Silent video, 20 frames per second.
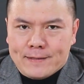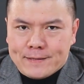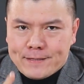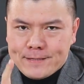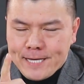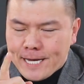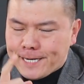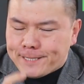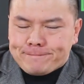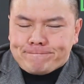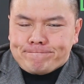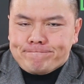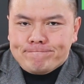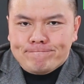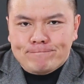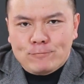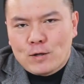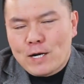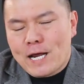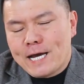Thứ nhất,
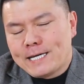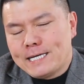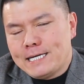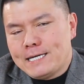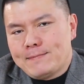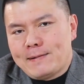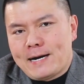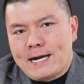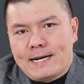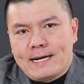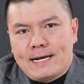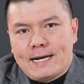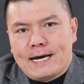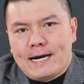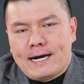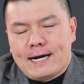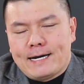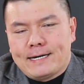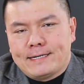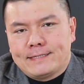tôi đề nghị bạn
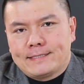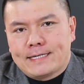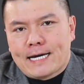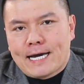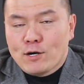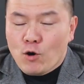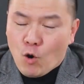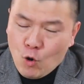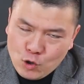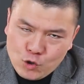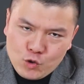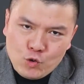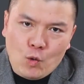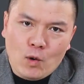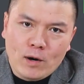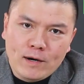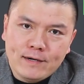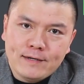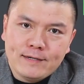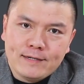là hãy ngồi
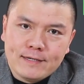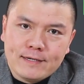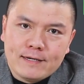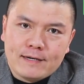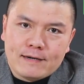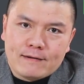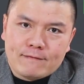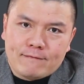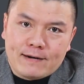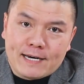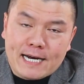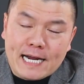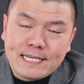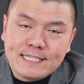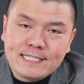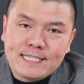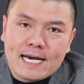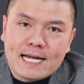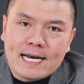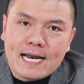xuống và
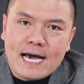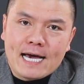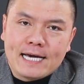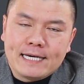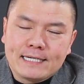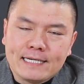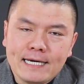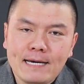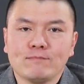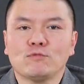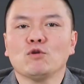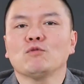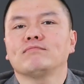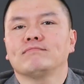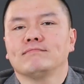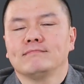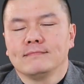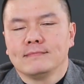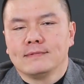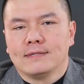đánh giá lại nghiêm túc
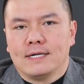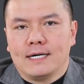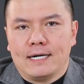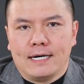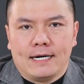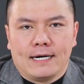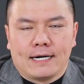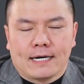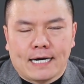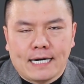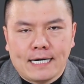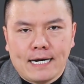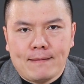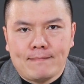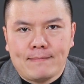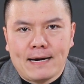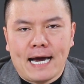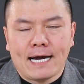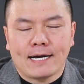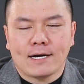cái
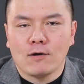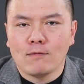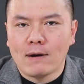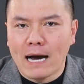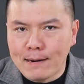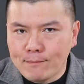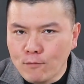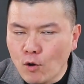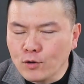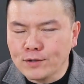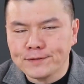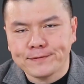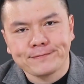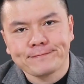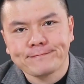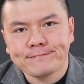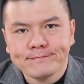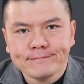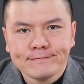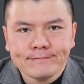năm 2021
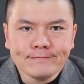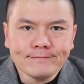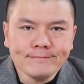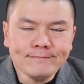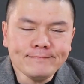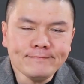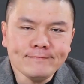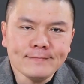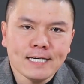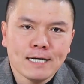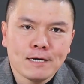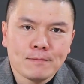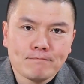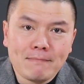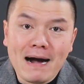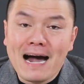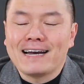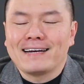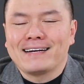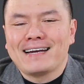
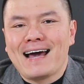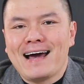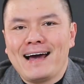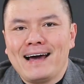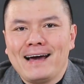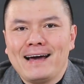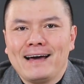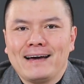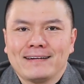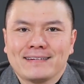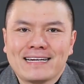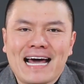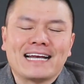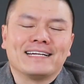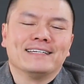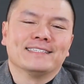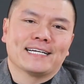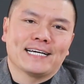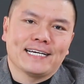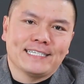bạn đã đạt
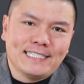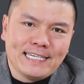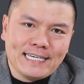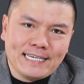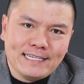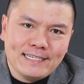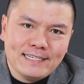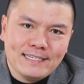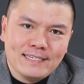được những cái gì